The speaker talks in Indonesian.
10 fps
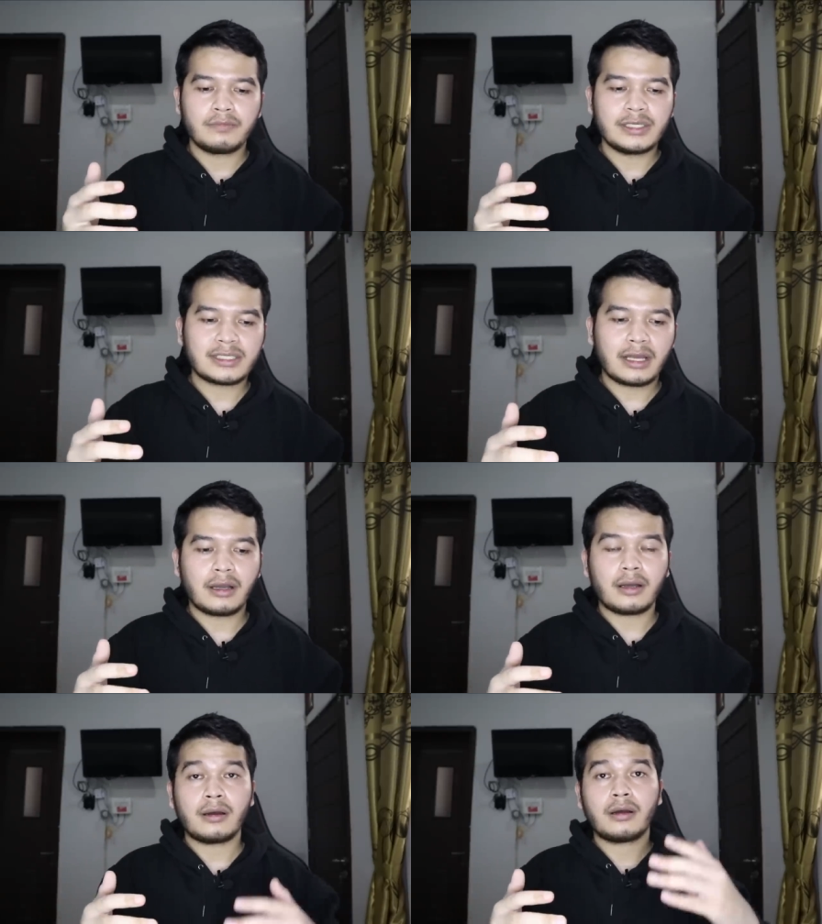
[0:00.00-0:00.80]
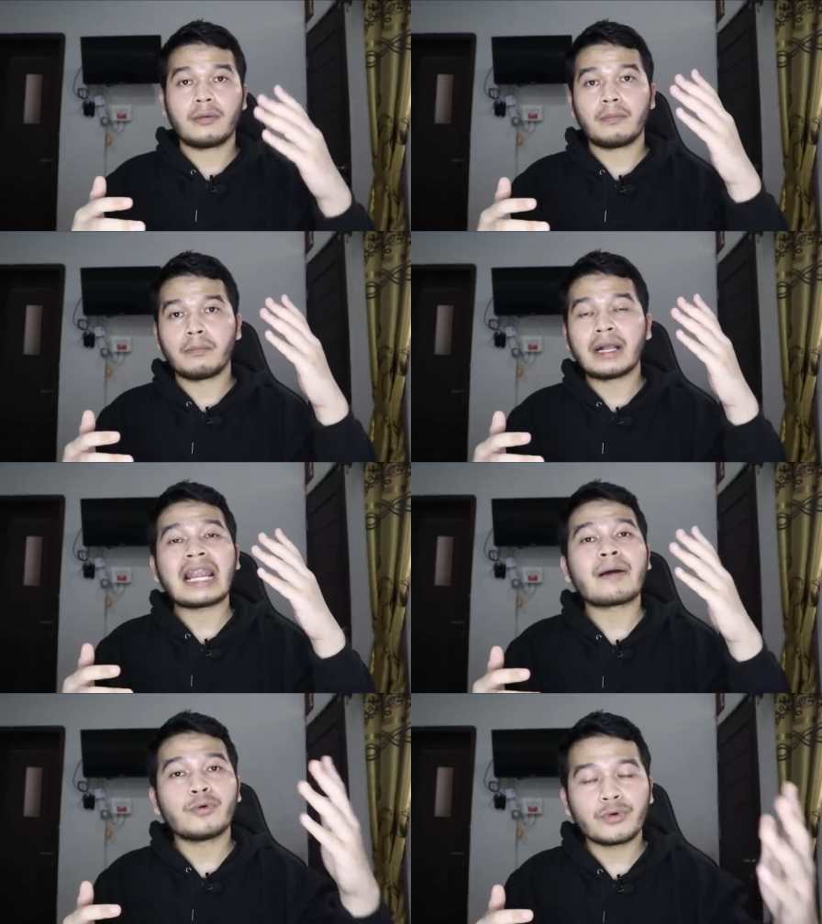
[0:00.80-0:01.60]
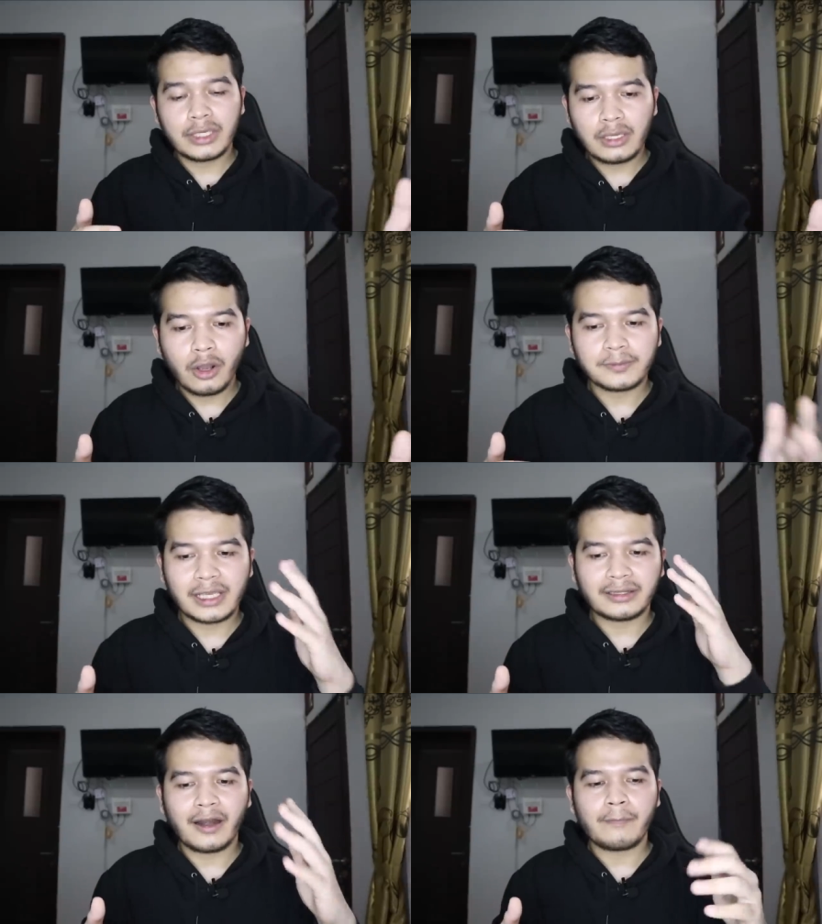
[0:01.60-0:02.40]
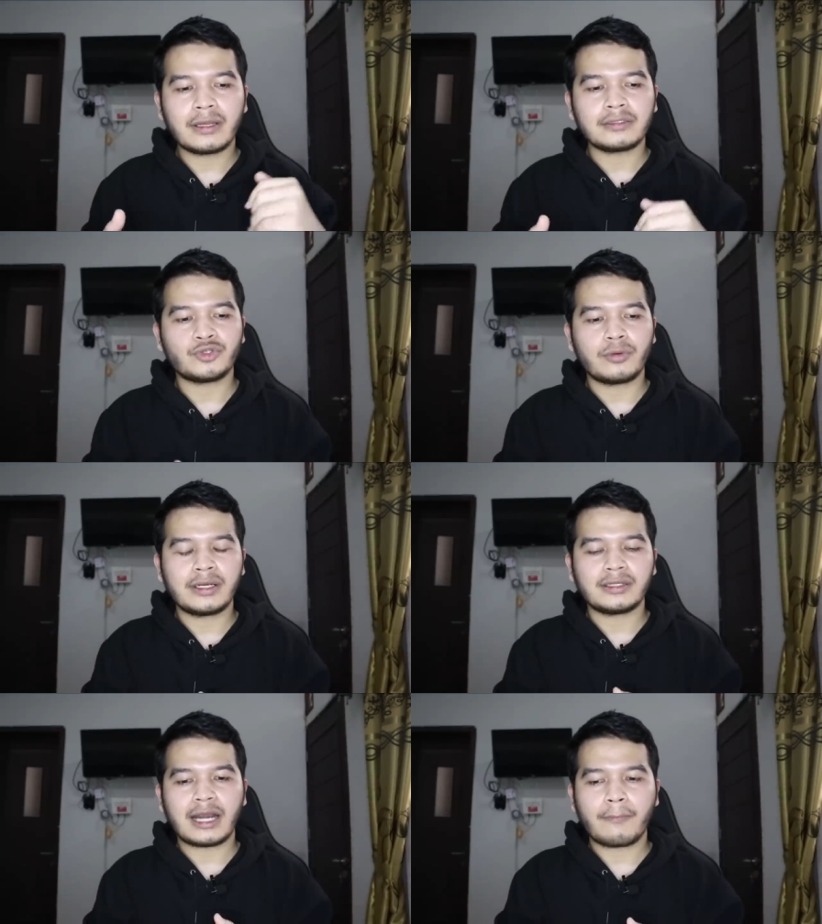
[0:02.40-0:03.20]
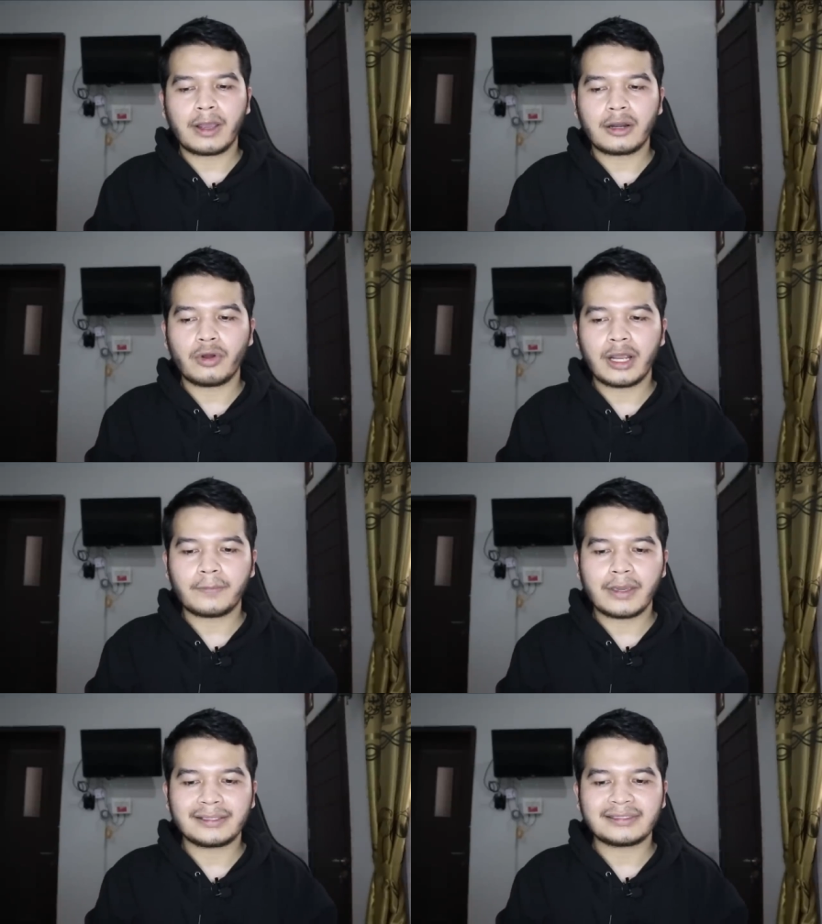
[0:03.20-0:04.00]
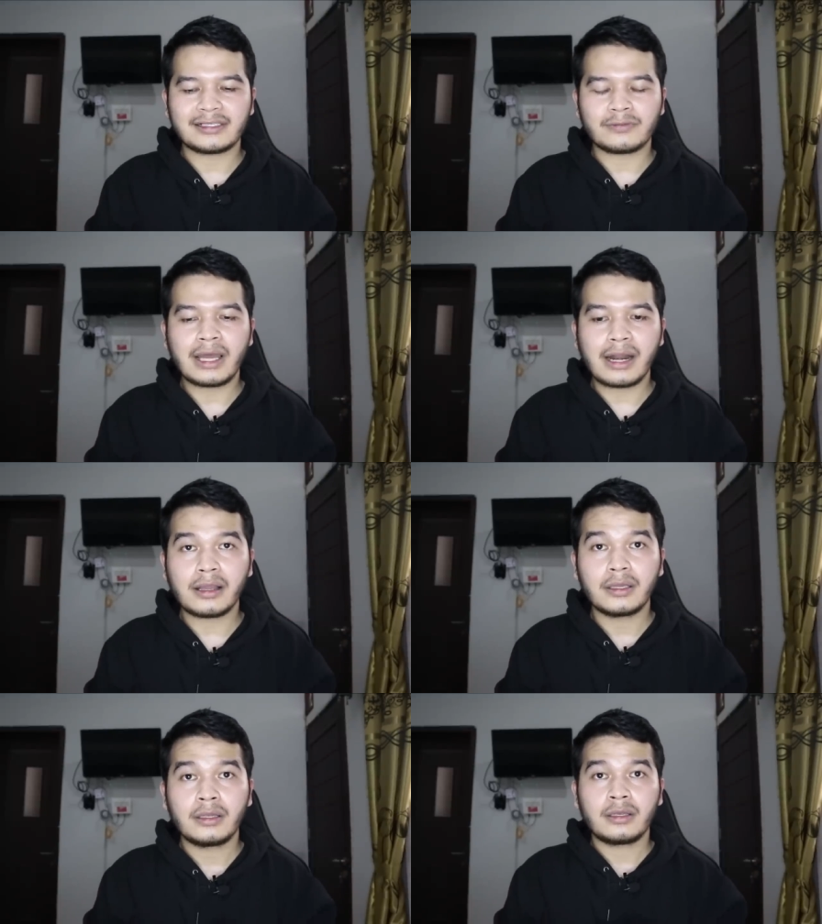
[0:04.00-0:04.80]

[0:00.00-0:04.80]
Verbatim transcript: bisa mengelabuhi offside trap yang coba diterapkan oleh PSS Semarang.